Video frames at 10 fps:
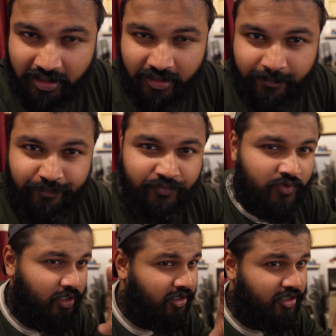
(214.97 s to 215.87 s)
किए
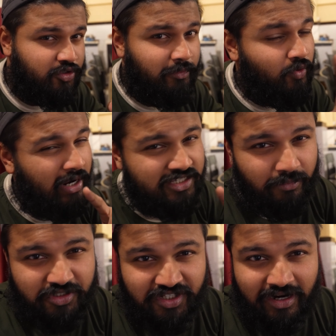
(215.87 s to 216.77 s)
तो ट्रस्ट मी यू गाइस
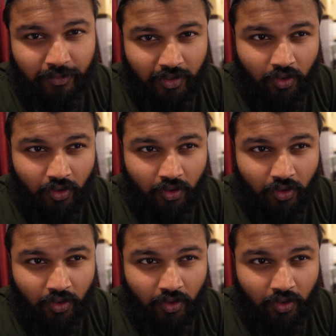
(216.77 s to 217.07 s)
आर मिसिंग आउट अ